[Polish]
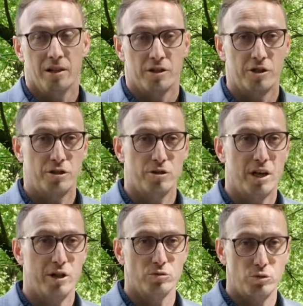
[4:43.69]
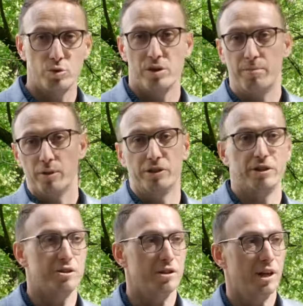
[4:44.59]
że ściągają tuzy
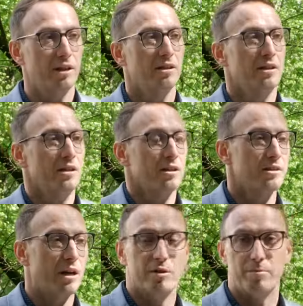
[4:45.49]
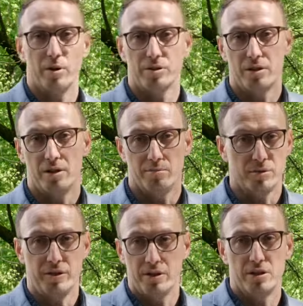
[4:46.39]
polityczne z całej Polski
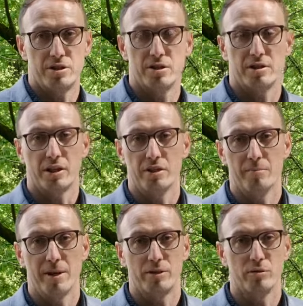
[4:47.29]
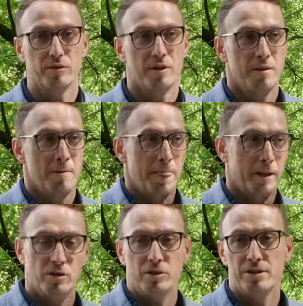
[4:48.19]
po 200-300 kilometrów
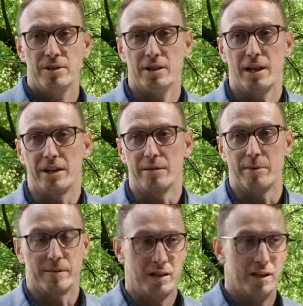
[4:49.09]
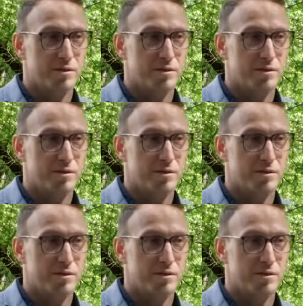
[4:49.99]
i to nic nie daje, prawda?